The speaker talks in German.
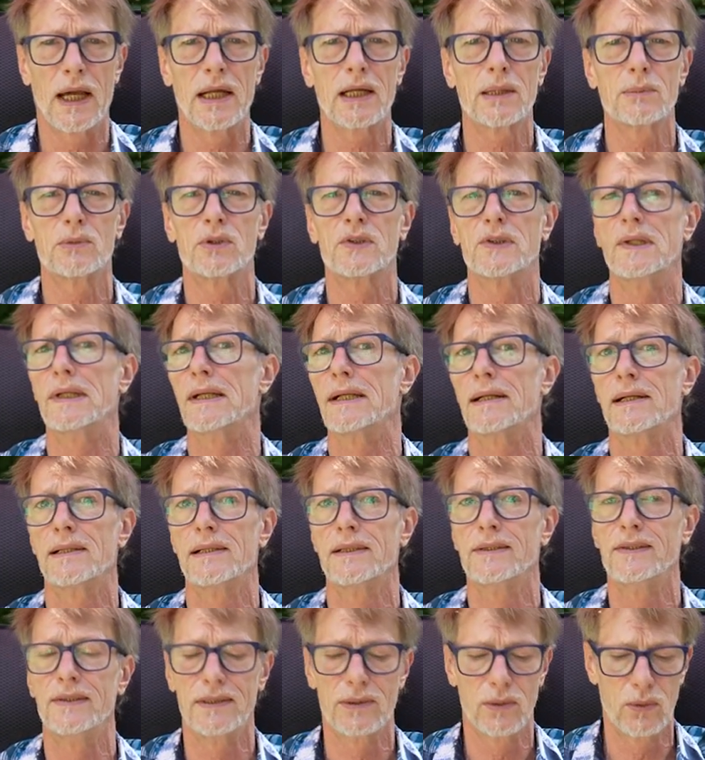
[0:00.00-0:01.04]

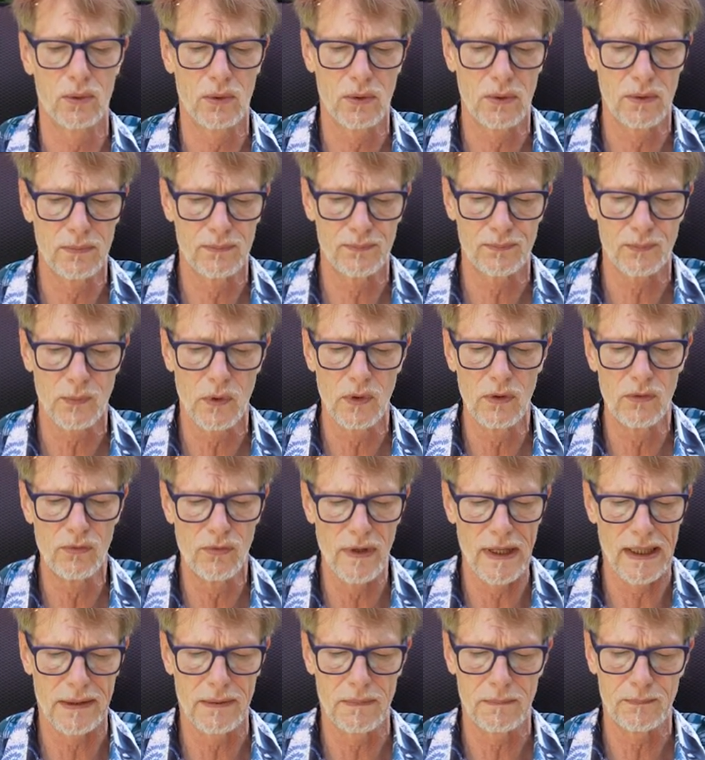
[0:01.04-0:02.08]
Cannabis-Legalisierung äh,
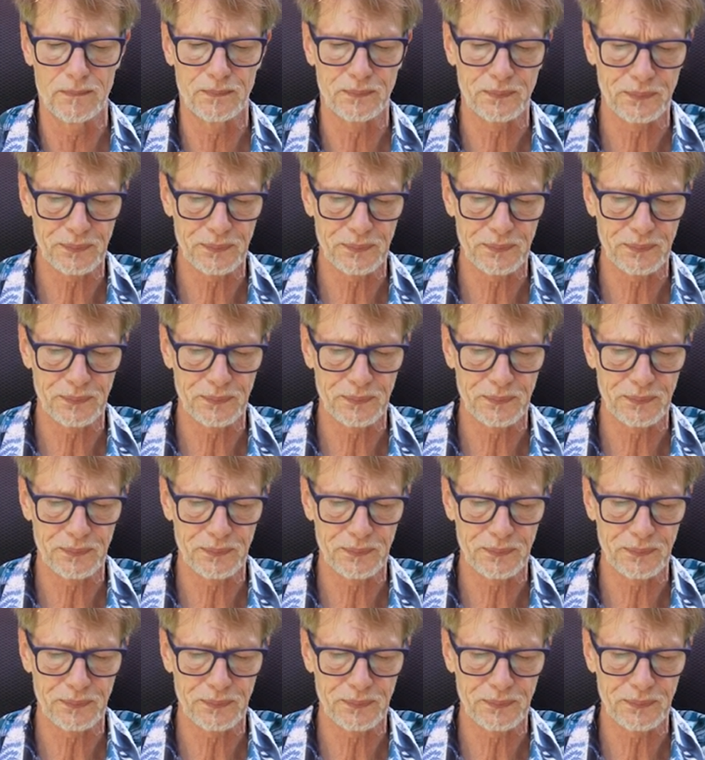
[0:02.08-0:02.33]
werden.